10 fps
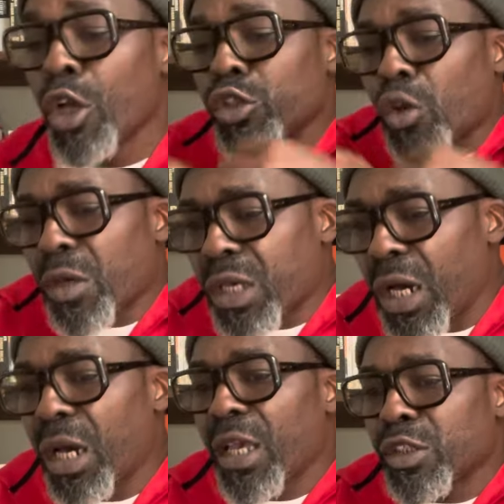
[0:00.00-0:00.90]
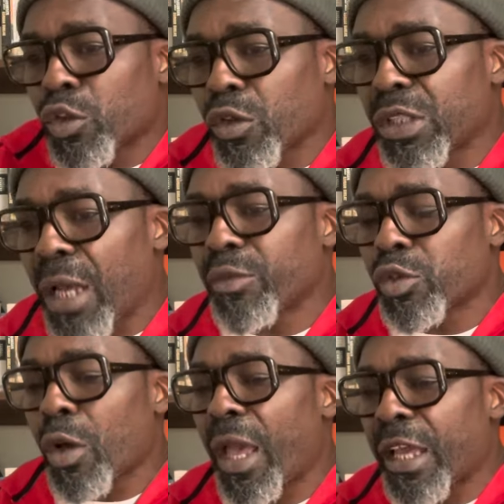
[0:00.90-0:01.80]
Son cœur et son âme
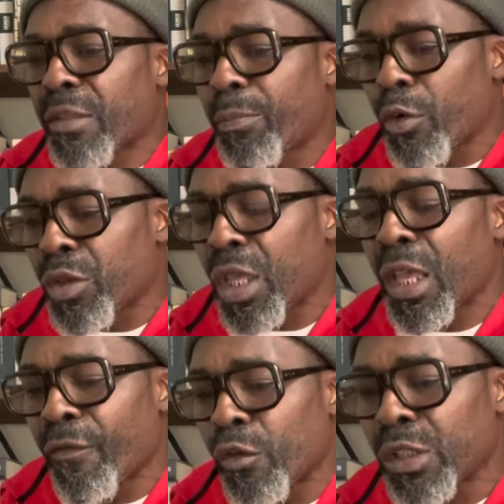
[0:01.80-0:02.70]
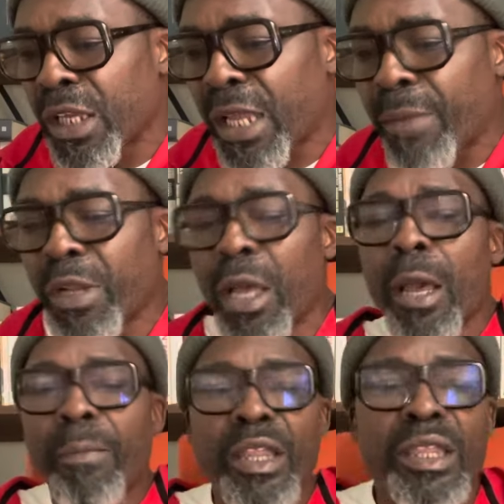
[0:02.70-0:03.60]
sont exposés et vulnérables
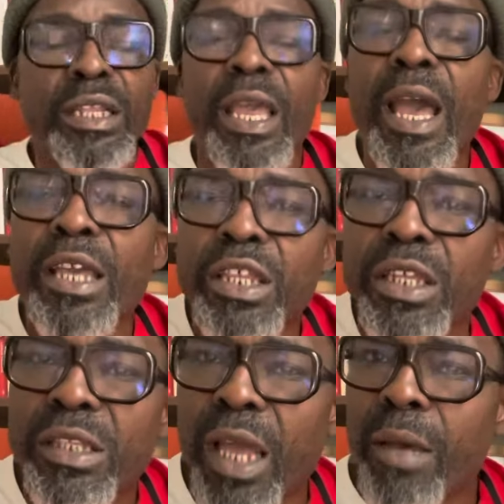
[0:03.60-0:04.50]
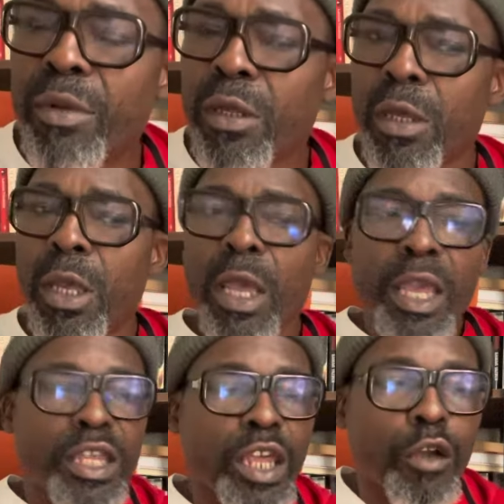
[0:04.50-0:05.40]
parce qu'il est achetable.
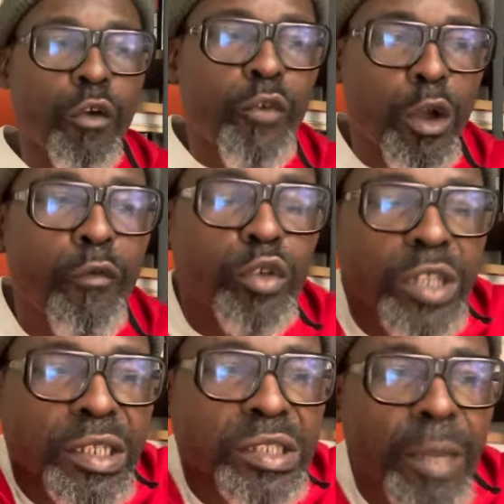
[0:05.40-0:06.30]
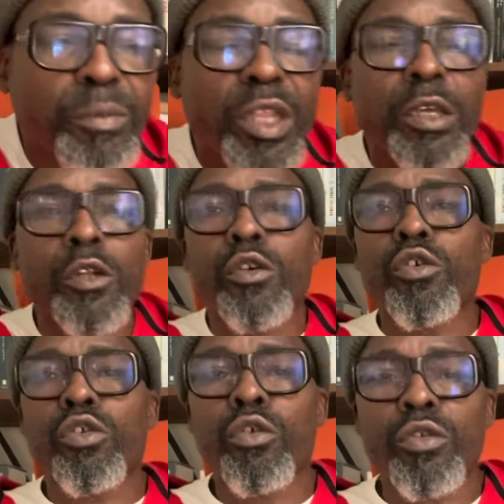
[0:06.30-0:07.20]
Et chaque fois que vous acceptez quelque
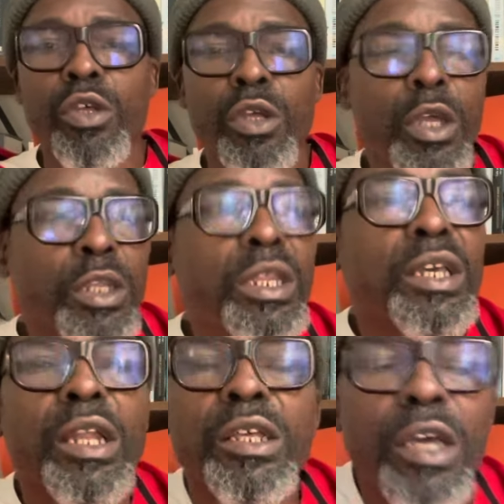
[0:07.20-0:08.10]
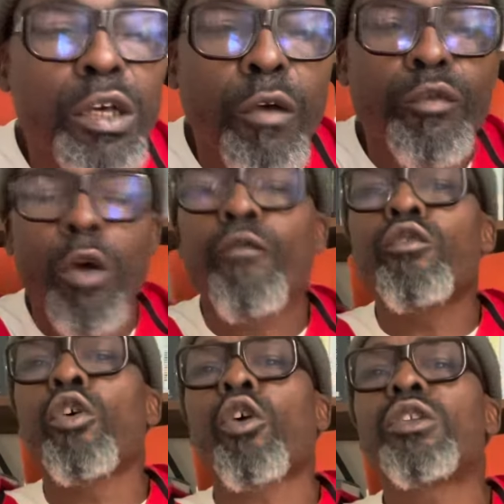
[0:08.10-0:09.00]
chose de quelqu'un dont vous
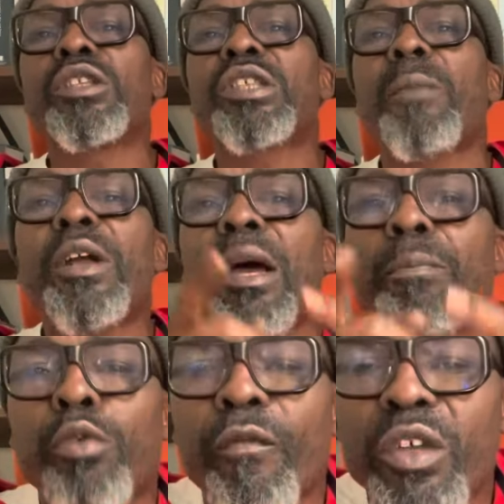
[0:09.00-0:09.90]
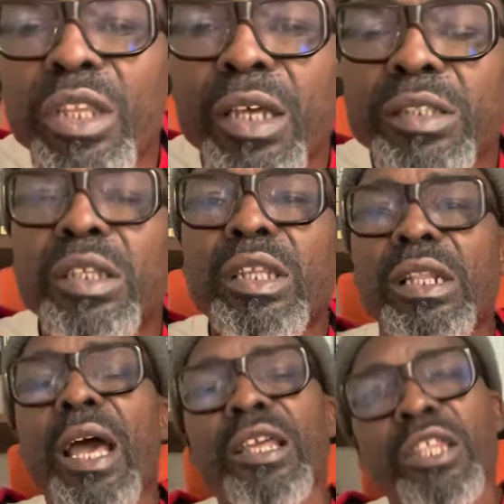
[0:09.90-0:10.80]
ne connaissez pas la provenance de
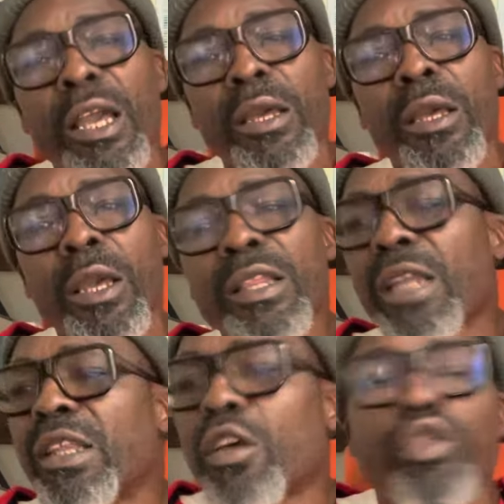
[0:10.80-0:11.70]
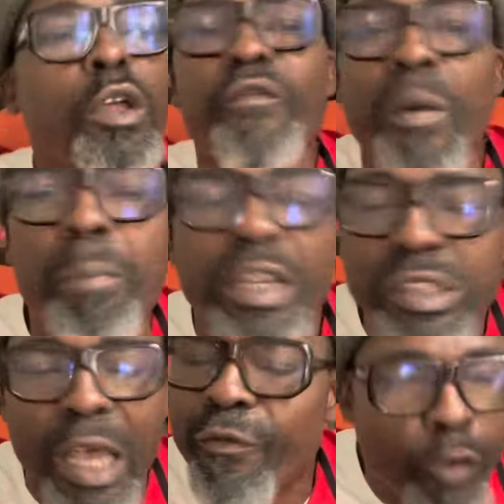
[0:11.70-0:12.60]
l'argent, ça dit que tu ne veux pas
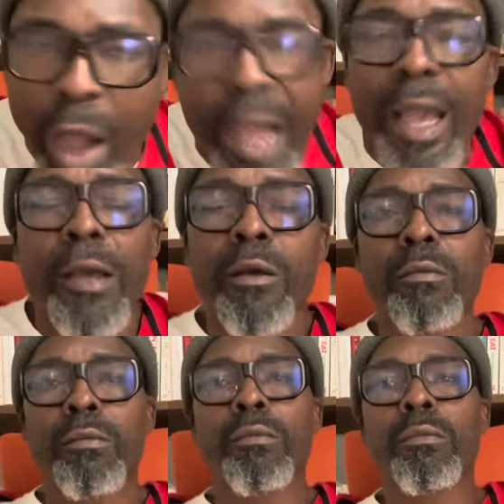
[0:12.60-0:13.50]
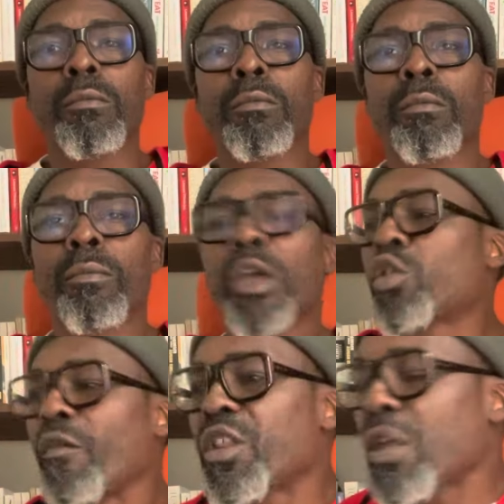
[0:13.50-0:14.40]
savoir, mais
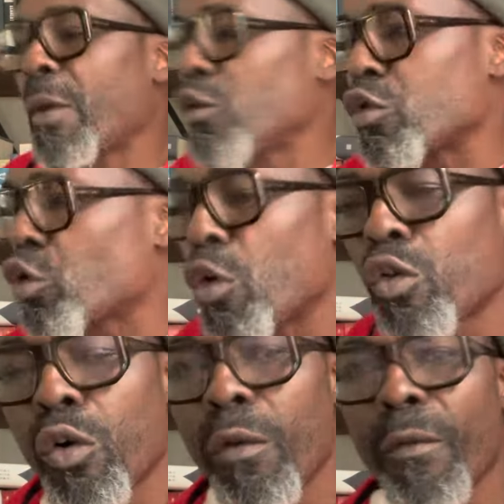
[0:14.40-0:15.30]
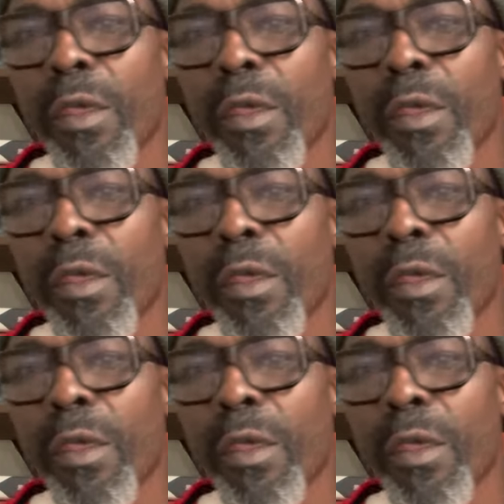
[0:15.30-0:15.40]
tu veux seulement le choco.